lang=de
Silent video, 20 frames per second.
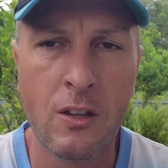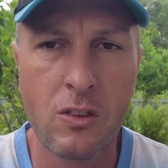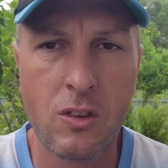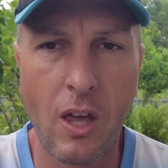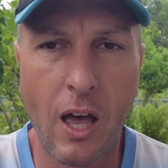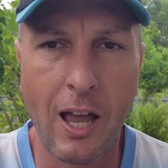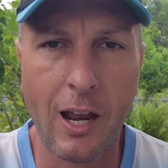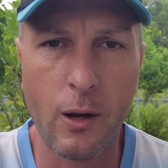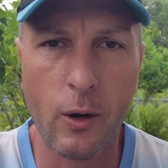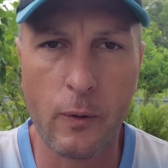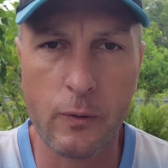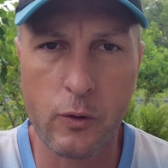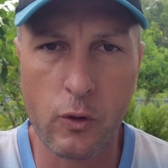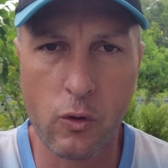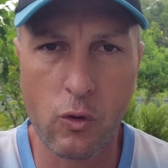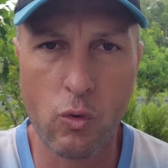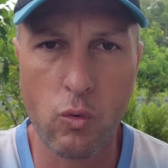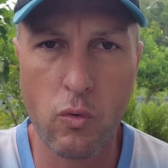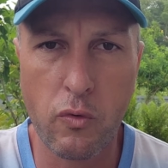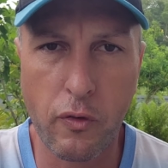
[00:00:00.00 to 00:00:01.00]
Thailand
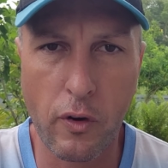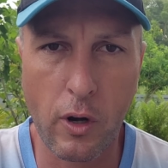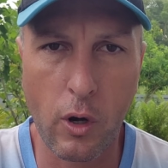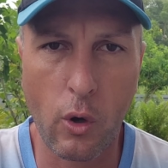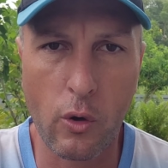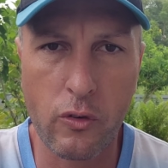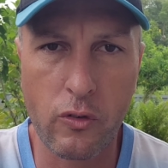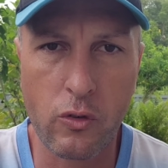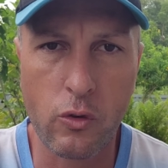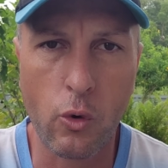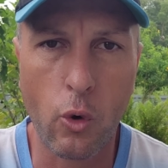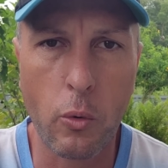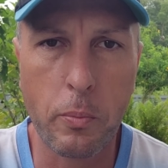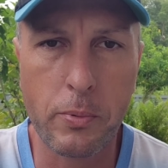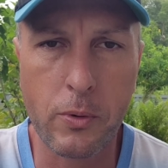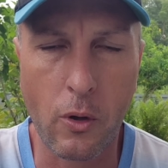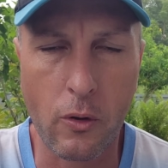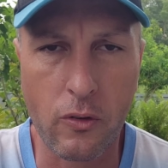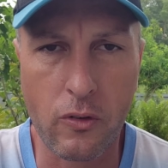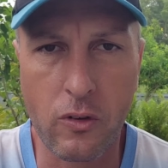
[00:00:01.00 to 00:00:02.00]
zu verlassen,
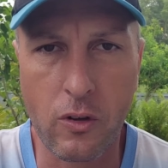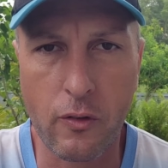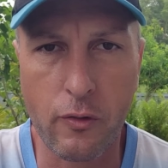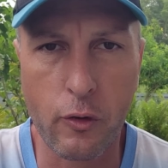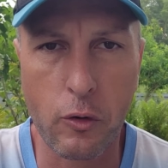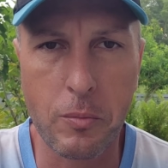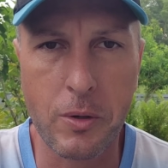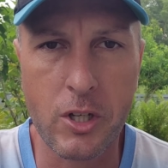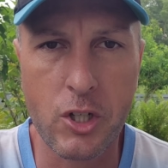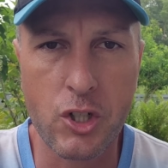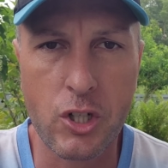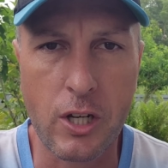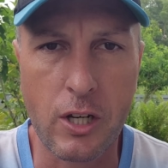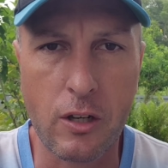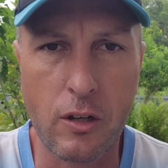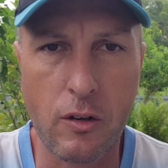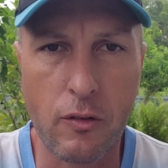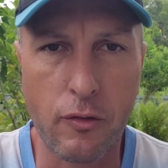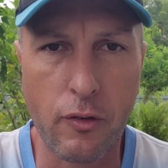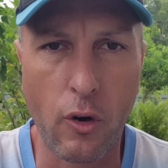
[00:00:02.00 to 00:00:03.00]
ob das äh, für mich
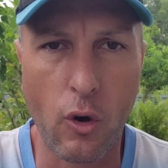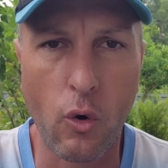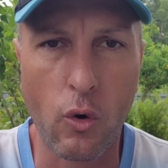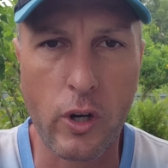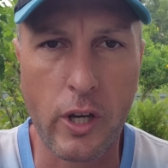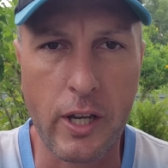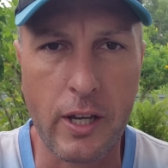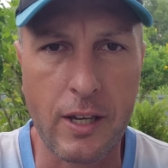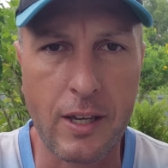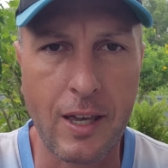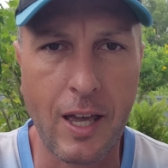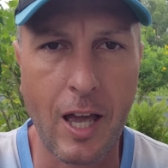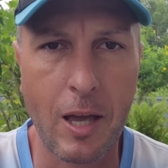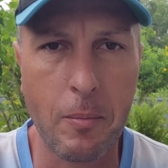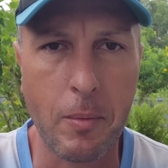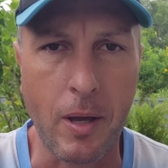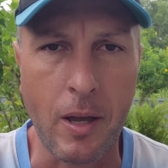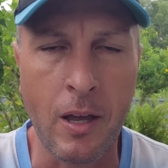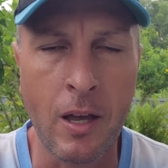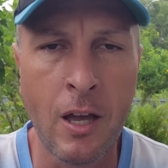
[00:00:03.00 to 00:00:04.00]
in Frage
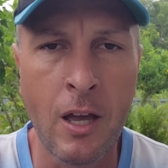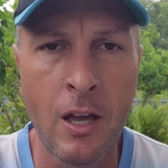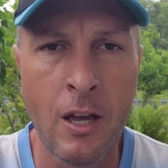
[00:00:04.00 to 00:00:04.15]
käme.